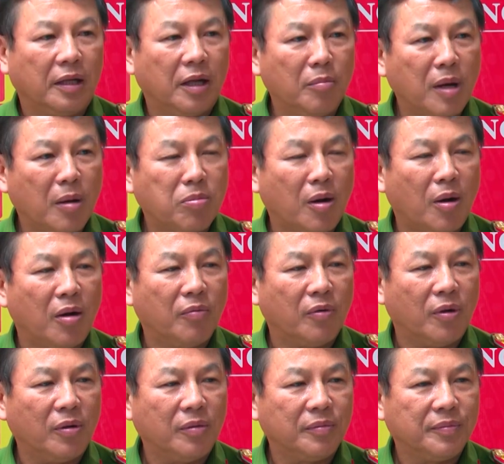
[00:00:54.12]
Giám đốc Công an thành
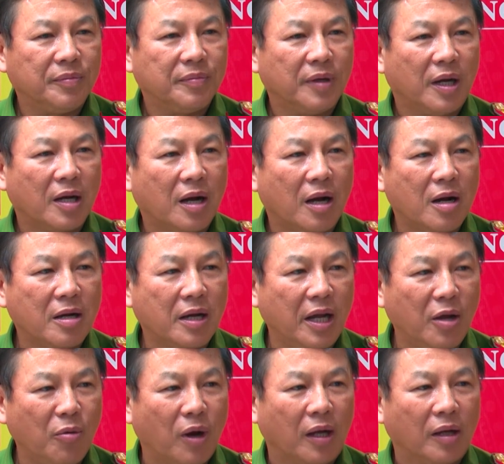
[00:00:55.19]
phố đã có
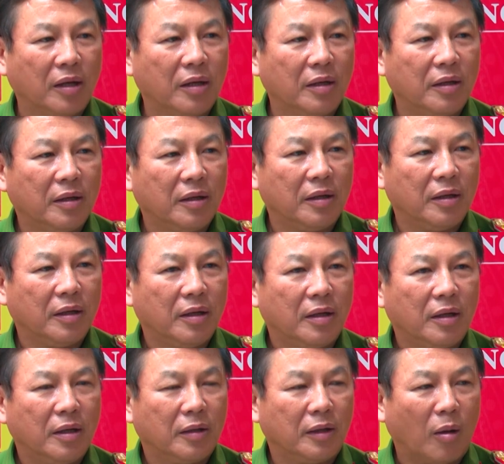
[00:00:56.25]
kế hoạch
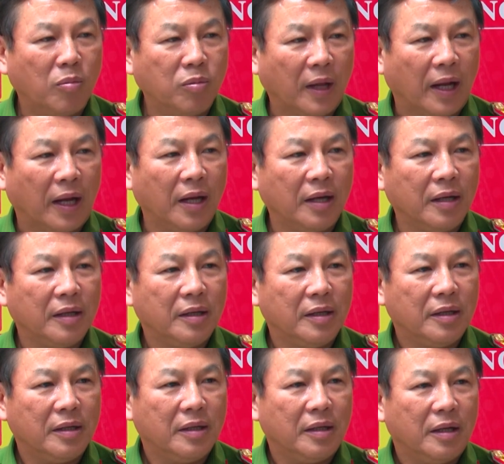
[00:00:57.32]
tổng thể
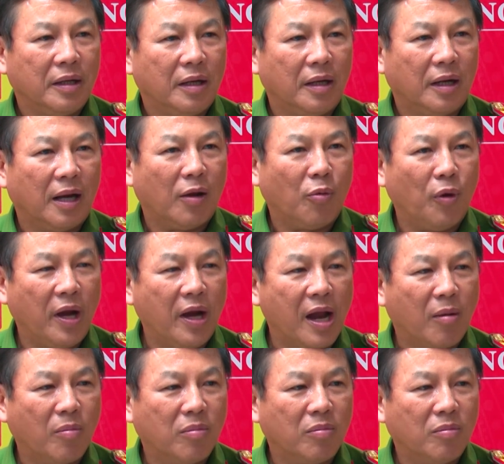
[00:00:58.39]
là quy
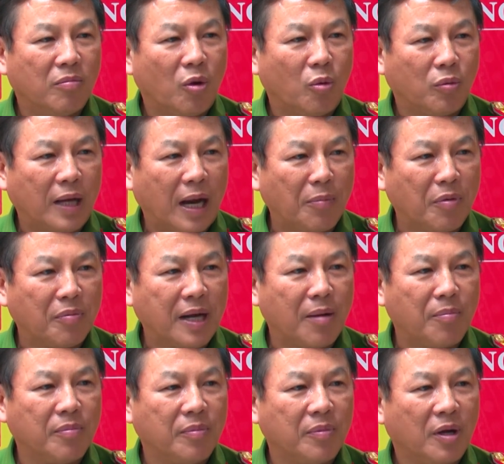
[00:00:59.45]
động
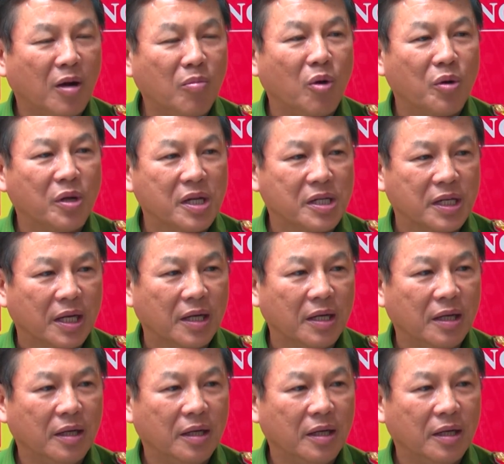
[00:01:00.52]
100% cán bộ chiến sĩ